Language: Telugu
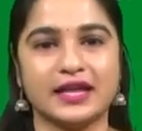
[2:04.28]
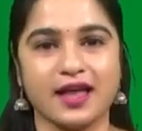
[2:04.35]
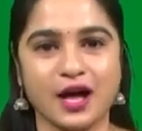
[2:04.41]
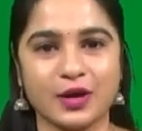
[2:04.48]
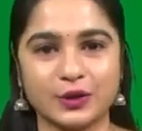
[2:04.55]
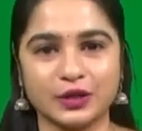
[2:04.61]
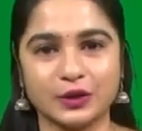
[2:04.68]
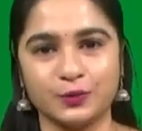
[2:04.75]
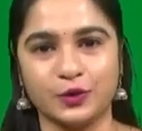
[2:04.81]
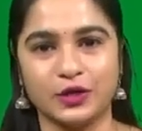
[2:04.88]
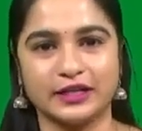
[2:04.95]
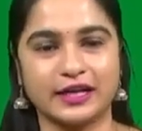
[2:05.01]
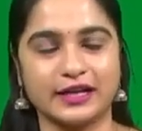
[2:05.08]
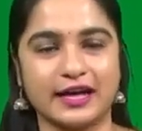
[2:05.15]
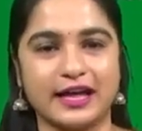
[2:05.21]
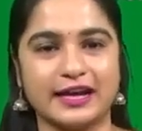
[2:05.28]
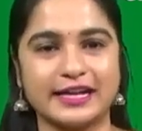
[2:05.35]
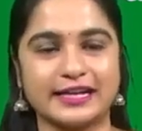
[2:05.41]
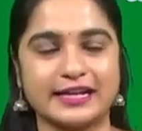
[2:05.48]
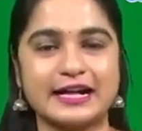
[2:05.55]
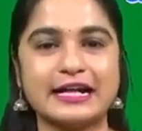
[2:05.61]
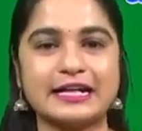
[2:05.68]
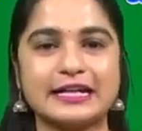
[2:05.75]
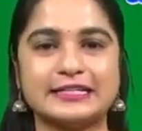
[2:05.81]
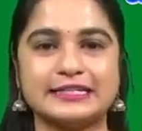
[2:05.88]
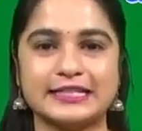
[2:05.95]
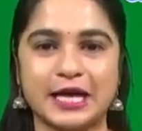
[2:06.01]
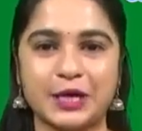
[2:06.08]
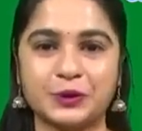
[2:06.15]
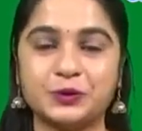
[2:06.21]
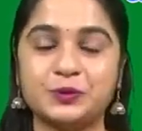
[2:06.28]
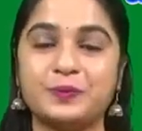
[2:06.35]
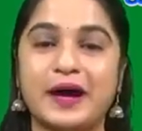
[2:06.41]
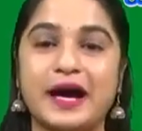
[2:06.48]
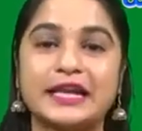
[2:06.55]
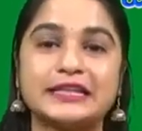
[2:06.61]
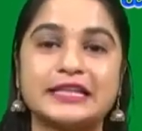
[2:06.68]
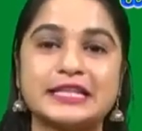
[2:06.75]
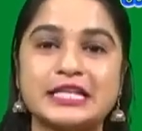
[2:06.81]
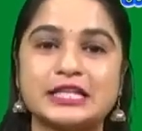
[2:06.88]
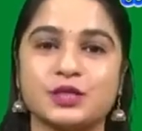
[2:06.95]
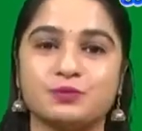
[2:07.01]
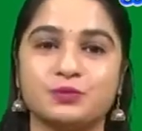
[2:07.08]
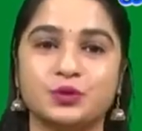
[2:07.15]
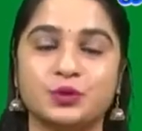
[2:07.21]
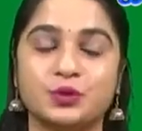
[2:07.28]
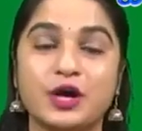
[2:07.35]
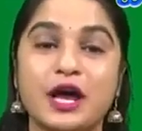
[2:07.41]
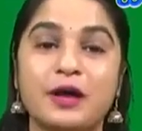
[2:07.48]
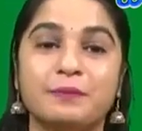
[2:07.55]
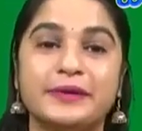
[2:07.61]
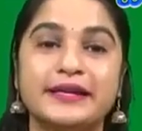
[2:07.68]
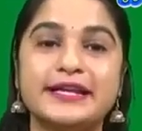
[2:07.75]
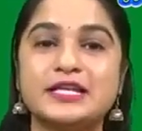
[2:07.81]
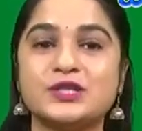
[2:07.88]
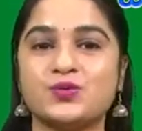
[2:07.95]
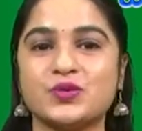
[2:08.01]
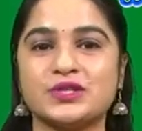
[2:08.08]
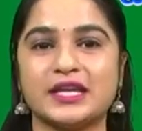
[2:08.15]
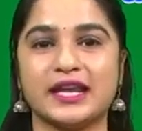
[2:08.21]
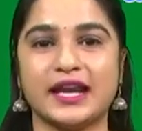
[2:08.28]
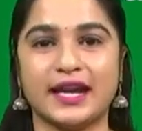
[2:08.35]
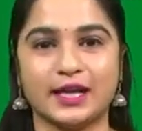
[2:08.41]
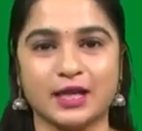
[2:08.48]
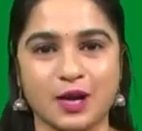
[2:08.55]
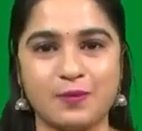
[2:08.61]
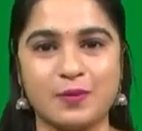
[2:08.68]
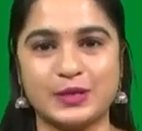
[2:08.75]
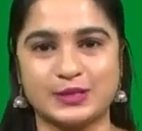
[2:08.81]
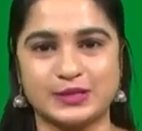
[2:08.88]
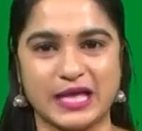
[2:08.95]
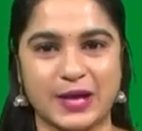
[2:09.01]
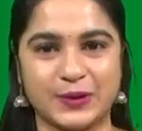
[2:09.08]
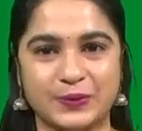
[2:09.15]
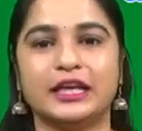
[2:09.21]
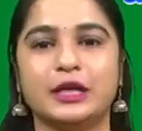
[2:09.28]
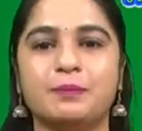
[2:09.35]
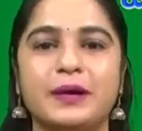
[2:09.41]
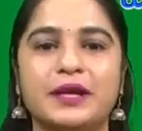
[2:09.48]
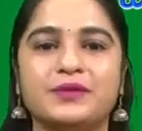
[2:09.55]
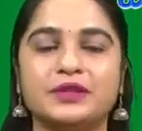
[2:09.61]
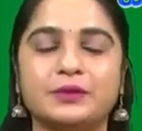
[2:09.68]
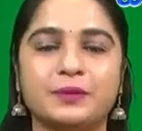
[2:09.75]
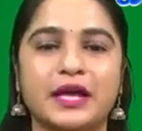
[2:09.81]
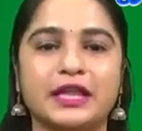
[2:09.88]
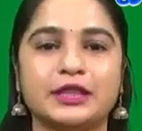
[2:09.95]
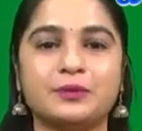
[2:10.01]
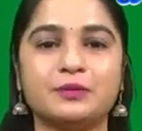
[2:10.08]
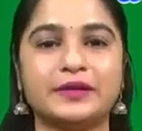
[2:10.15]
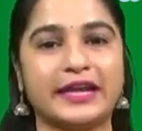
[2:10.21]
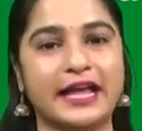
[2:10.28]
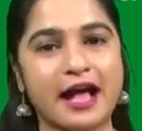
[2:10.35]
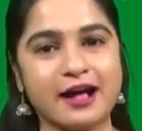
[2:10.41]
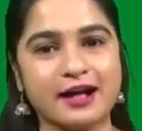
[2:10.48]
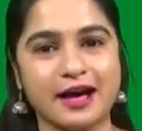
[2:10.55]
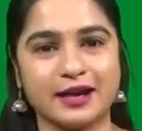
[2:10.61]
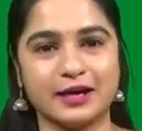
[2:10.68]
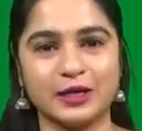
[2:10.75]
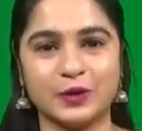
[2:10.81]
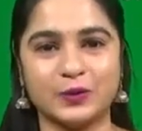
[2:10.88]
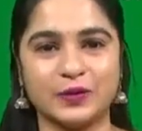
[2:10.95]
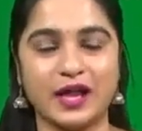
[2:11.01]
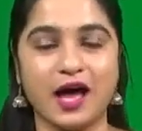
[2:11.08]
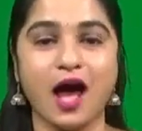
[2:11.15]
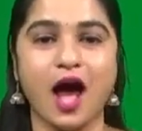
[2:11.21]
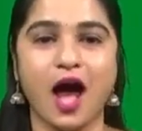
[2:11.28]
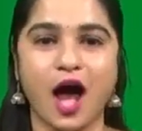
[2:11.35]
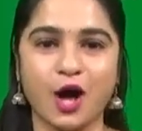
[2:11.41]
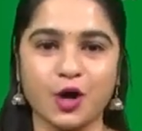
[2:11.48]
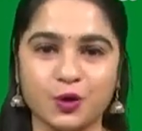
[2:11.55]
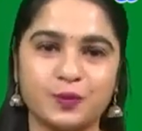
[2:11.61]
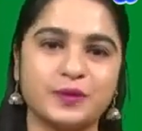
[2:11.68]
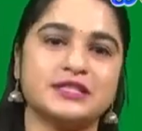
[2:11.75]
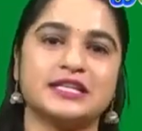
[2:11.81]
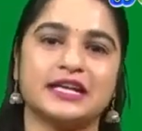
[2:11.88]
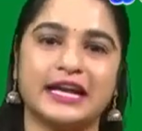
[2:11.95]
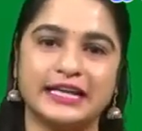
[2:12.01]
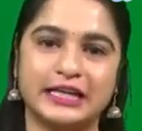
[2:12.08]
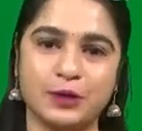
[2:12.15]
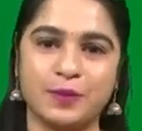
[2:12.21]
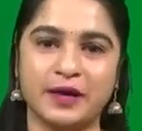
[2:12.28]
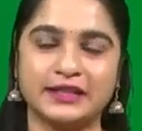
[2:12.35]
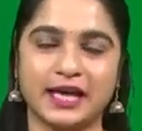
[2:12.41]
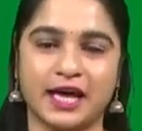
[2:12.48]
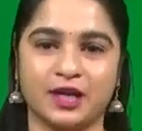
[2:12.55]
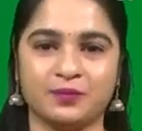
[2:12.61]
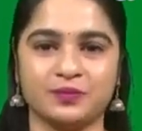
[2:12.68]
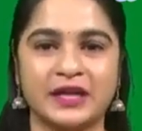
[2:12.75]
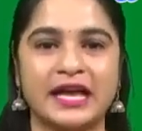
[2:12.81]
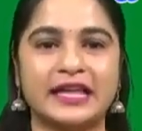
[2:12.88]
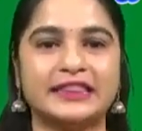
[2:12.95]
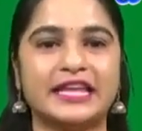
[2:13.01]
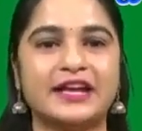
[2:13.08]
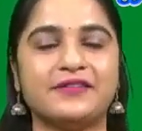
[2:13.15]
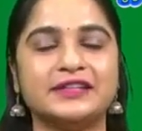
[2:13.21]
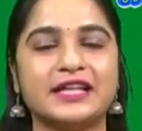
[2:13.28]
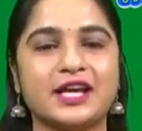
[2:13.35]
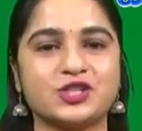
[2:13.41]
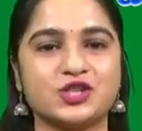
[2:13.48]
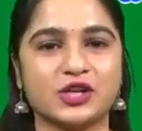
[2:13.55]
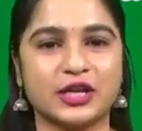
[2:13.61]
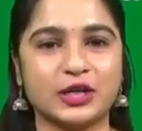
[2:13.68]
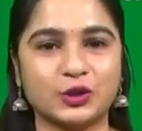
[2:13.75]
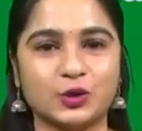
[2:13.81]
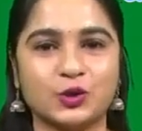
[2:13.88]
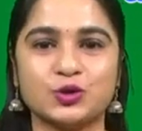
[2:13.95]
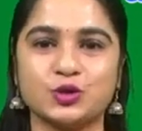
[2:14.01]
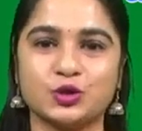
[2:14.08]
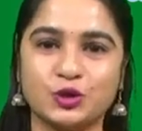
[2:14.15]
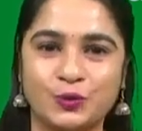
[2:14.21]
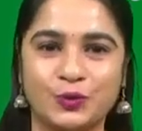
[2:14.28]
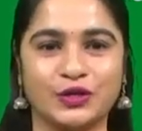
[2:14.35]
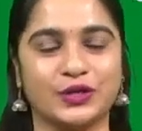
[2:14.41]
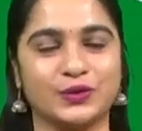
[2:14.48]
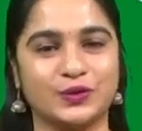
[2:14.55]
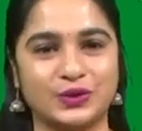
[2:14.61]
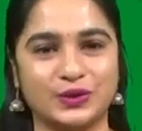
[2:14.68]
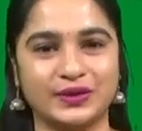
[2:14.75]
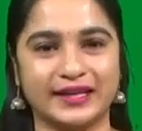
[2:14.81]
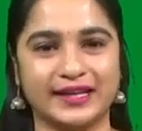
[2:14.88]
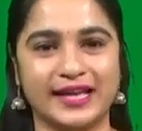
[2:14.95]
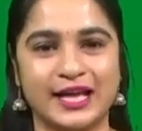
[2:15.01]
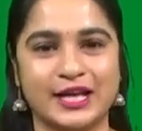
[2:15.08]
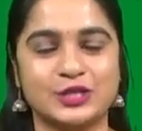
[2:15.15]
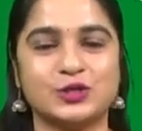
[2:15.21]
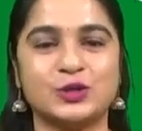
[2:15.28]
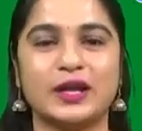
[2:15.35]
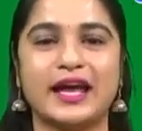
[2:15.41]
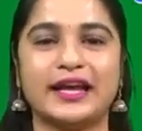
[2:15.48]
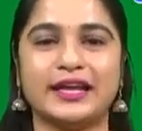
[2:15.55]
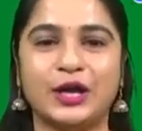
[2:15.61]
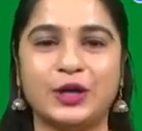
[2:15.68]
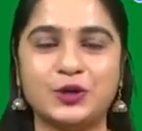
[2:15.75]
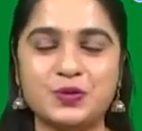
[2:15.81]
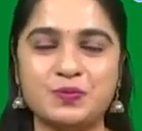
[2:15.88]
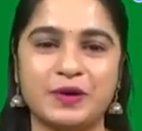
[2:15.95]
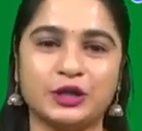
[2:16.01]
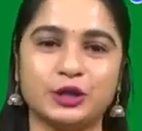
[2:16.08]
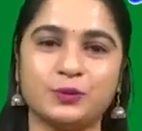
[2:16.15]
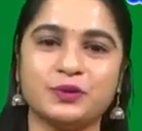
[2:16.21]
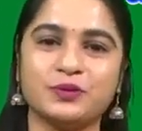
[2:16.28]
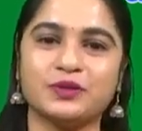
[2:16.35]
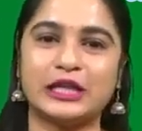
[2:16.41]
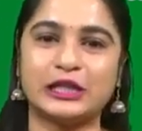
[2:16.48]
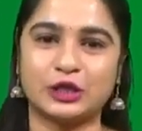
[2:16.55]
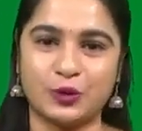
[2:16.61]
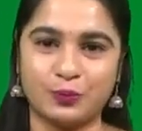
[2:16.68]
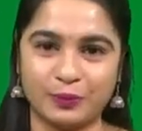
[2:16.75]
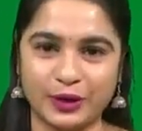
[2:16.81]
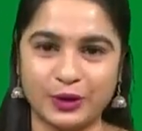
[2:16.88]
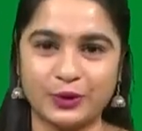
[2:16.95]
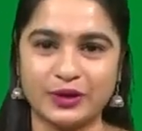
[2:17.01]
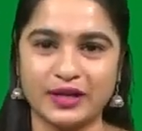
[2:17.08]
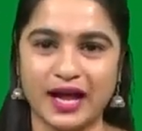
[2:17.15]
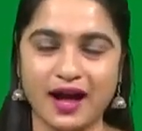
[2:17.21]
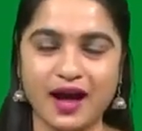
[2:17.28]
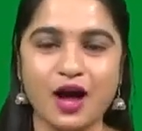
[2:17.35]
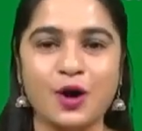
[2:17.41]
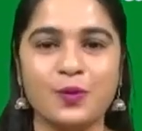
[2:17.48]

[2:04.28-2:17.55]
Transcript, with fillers: స్థలాకృతి పోలిక కారణంగా కజియార్ను భారతదేశపు మినీ స్విట్జర్లాండ్గా పిలుస్తారు ఈ పర్వత ప్రాంతం ట్రే ఆకారంలో ఉన్న ఆకుపచ్చ గడ్డి మైదానం దేవదారు చెట్లతో చుట్టుముట్టి ఉంటుంది జూలై ఏడు పంతొమ్మిది వందల తొంభై రెండున